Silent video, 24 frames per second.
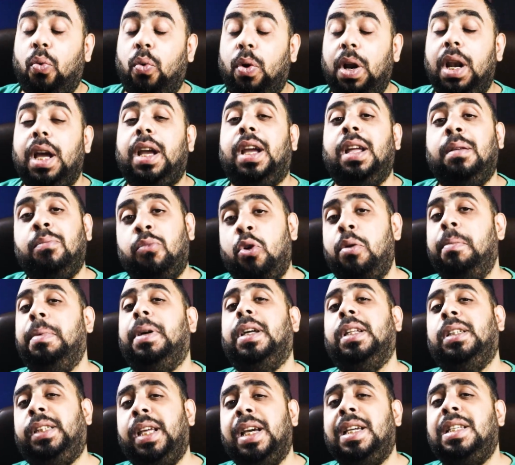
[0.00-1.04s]
ولكن
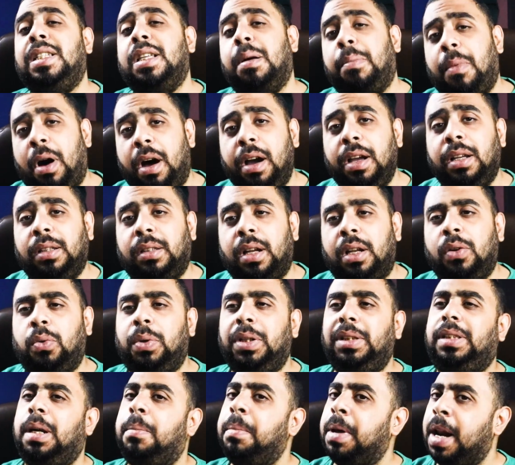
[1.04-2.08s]
ممكن تكسب ايضا
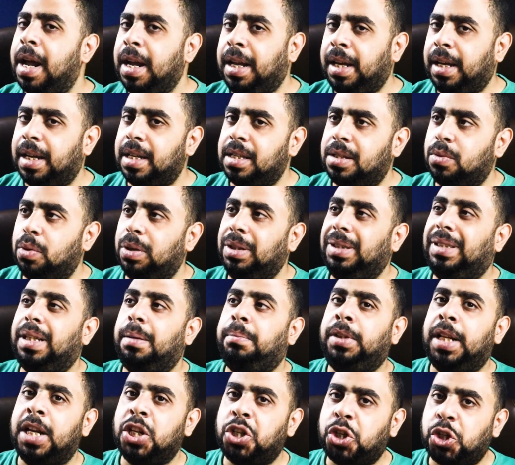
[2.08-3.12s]
وانت مركز وانت
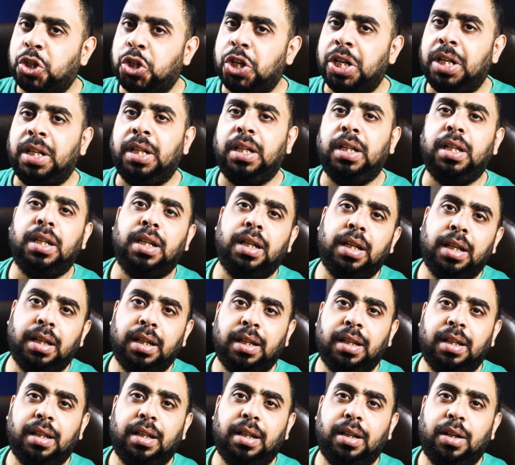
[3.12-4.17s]
منشن
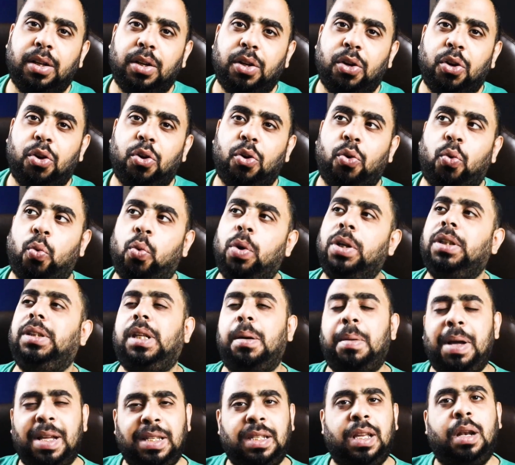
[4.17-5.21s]

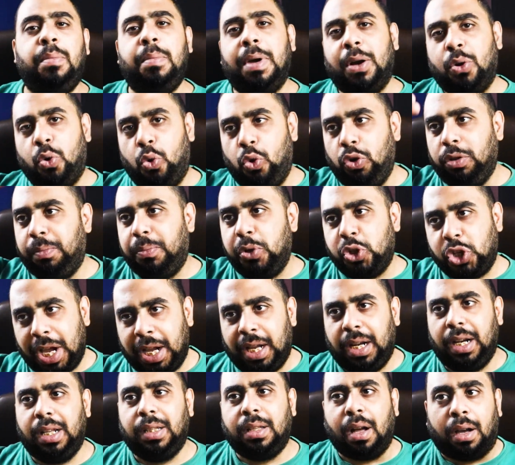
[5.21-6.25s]
وانت باذل مجهود
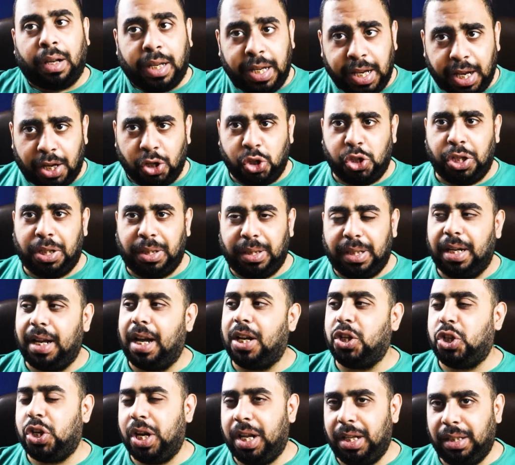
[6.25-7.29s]
بشكل دقيق جدا
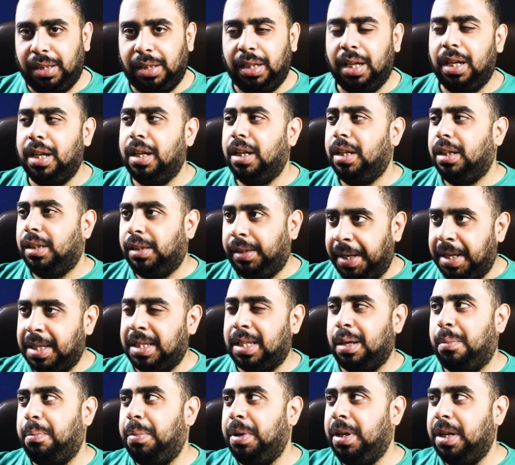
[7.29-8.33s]
عشان
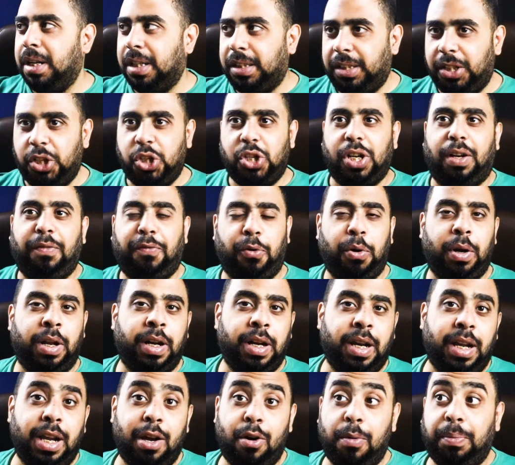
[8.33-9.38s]
تكسب بالنتيجه
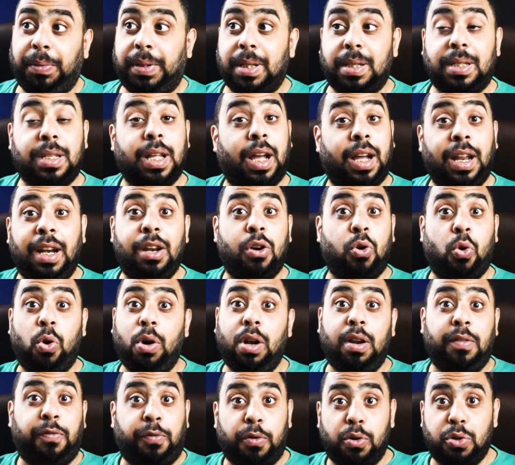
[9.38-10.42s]
الفلانيه وبتستغل
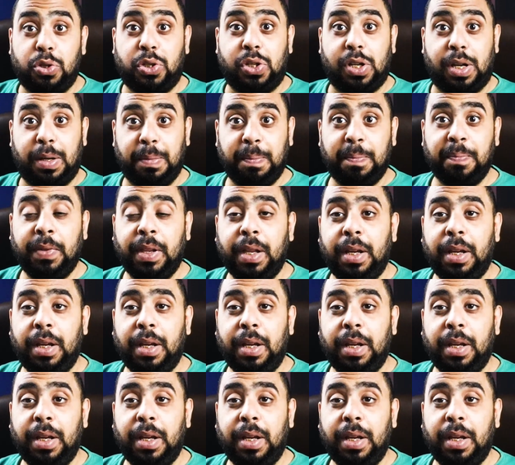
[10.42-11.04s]
كل فرصه